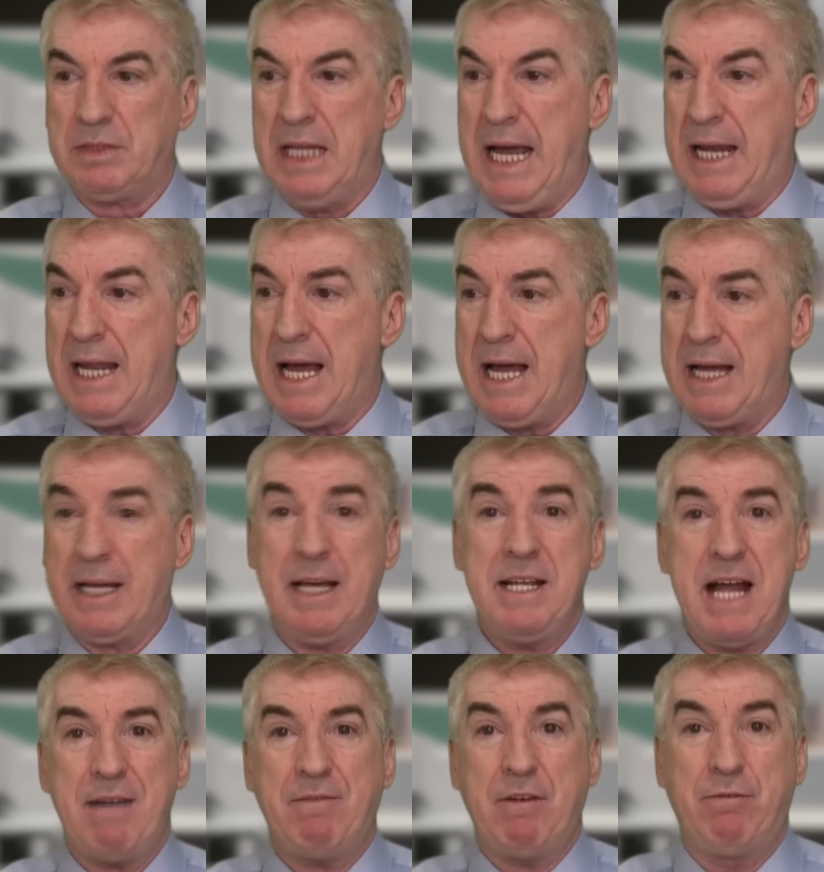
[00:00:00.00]
ela
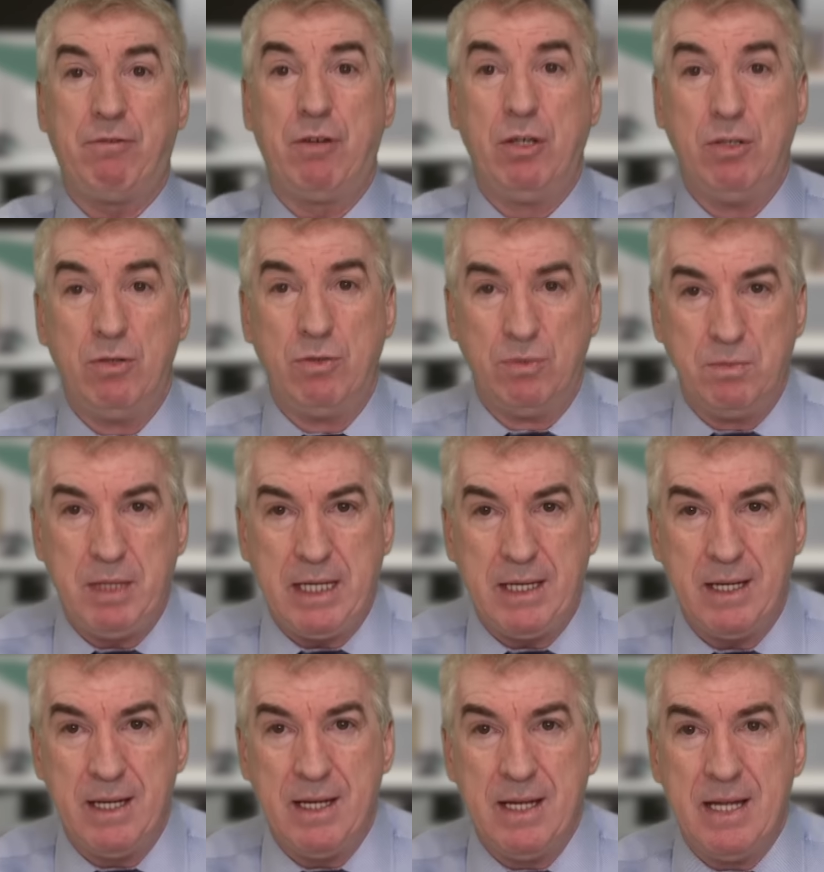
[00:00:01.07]
ganhava
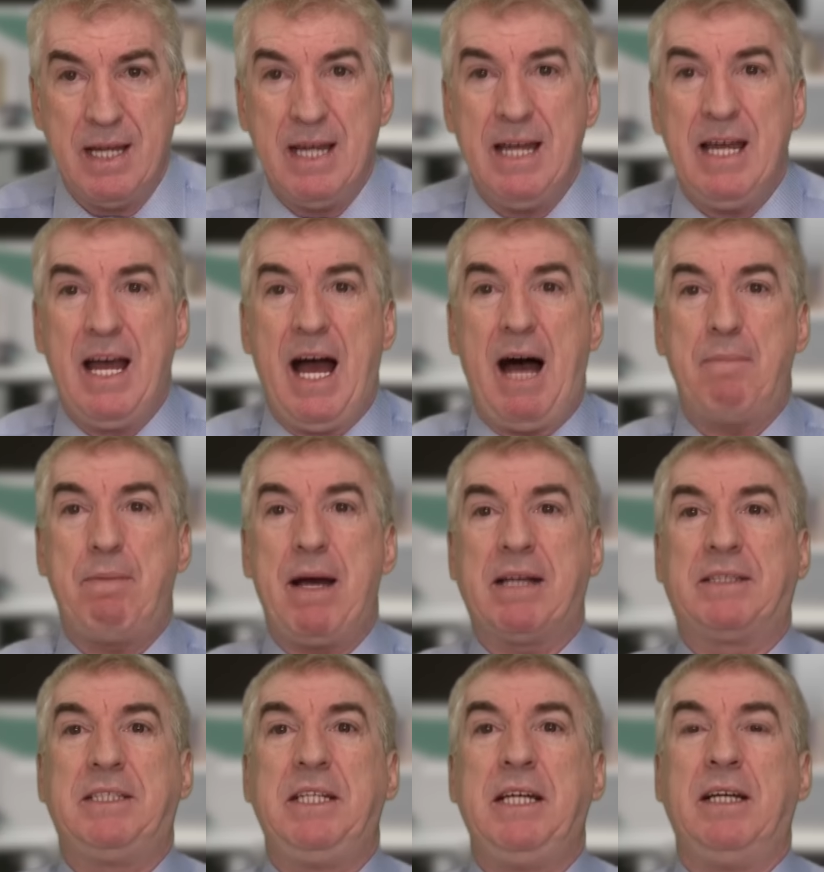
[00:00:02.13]
volume a
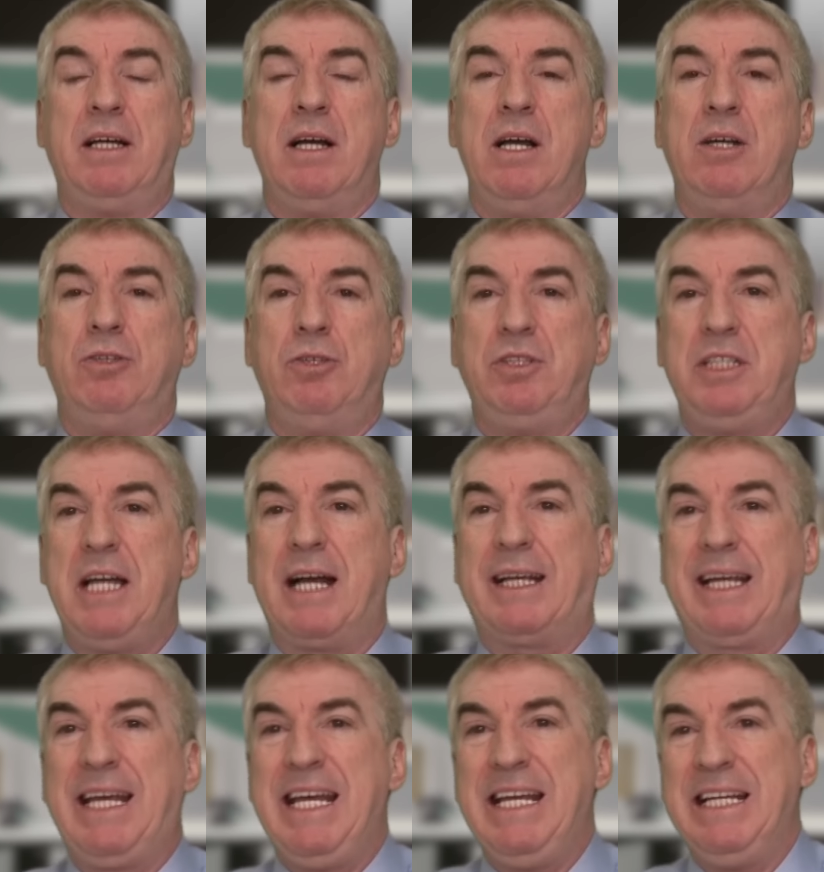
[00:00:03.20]
partir do dia
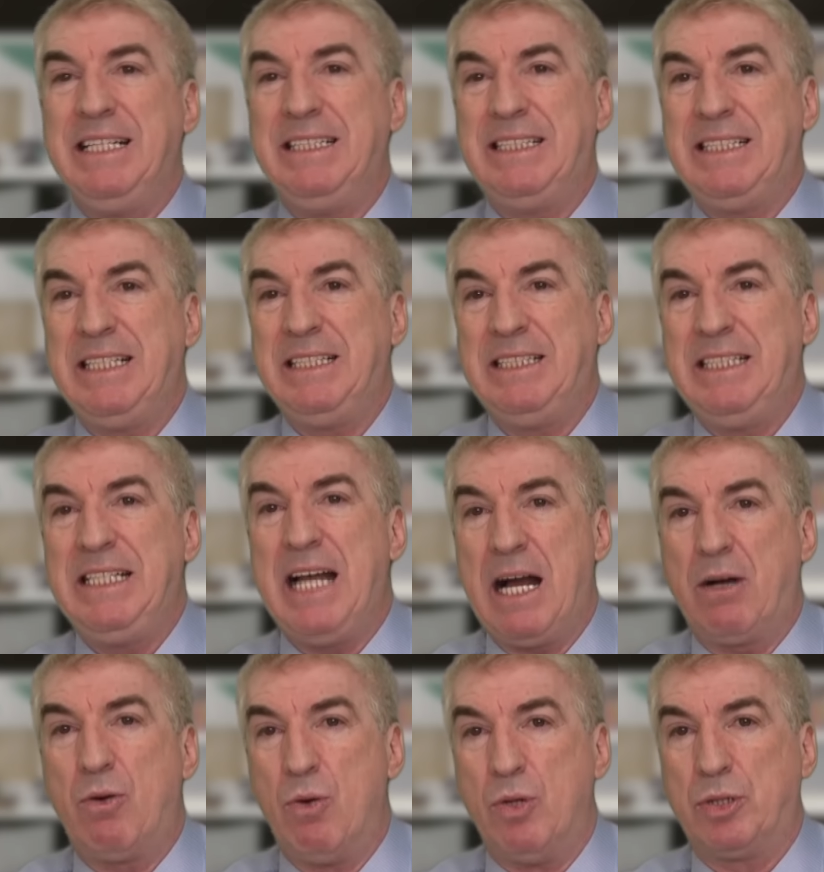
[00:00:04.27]
15 de
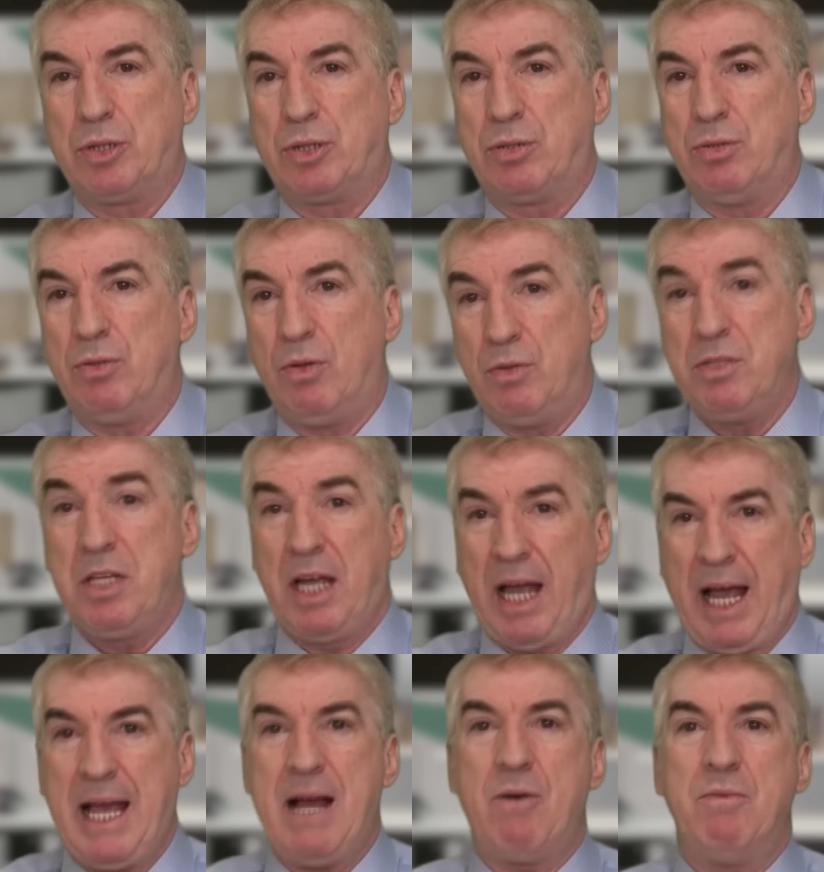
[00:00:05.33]
agosto, onde
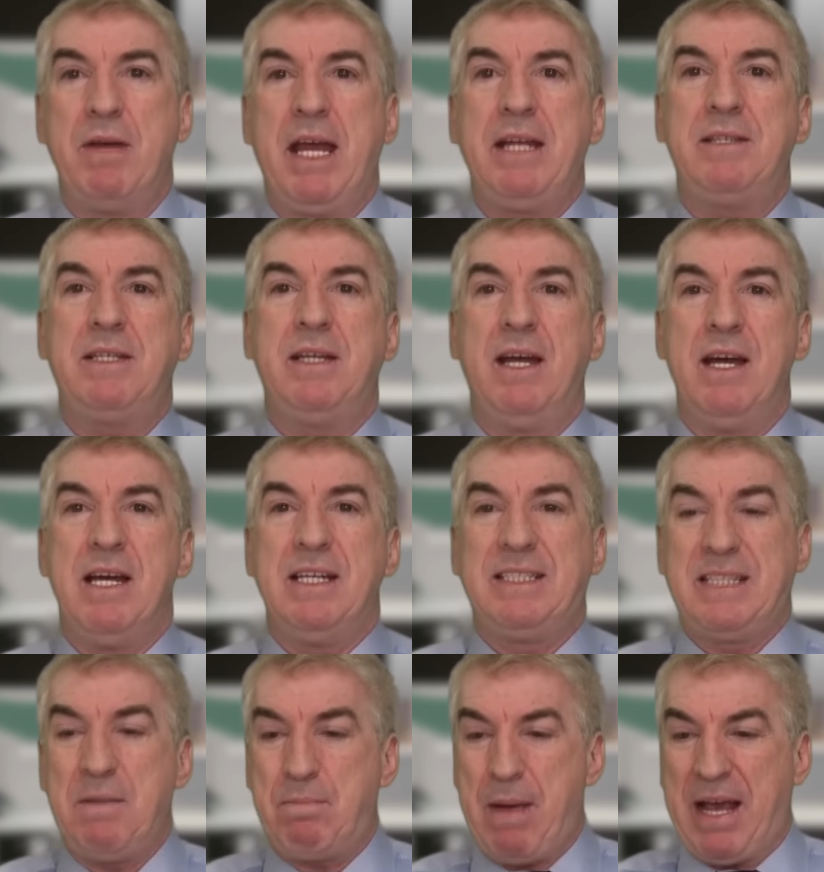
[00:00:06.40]
realmente
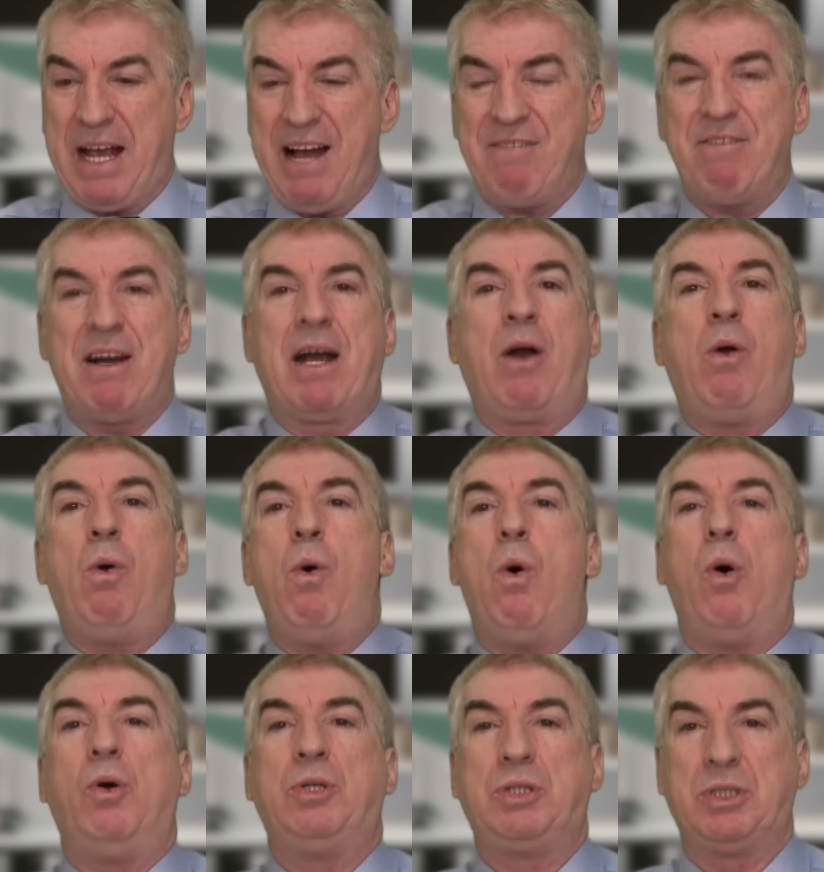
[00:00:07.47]
se pegava
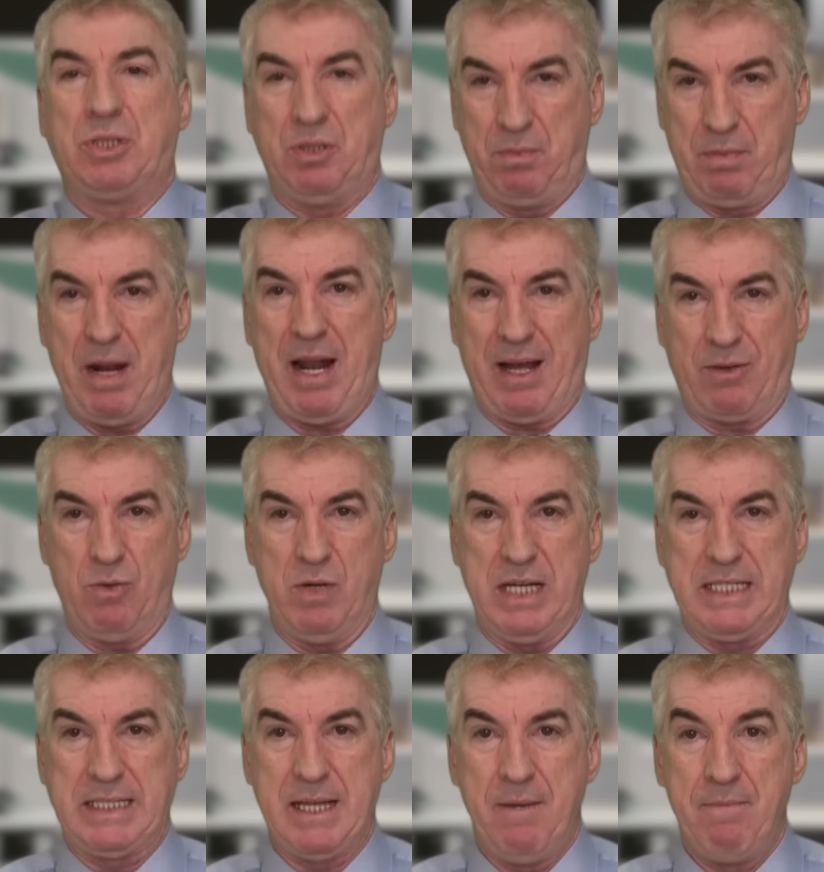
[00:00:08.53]
gosto pela
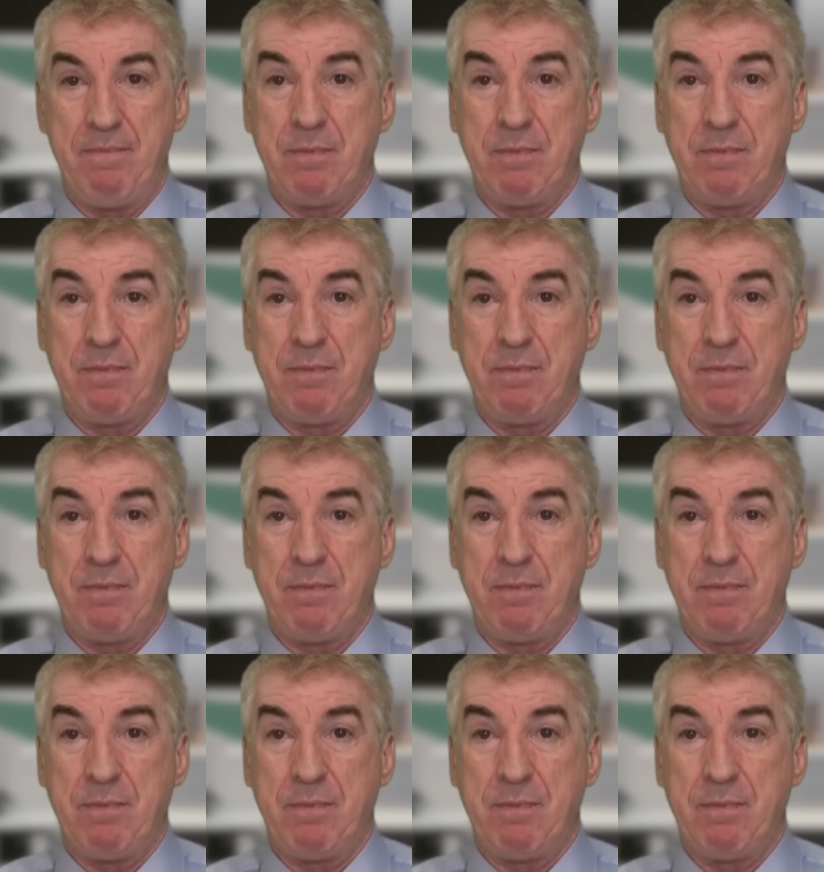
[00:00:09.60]
coisa.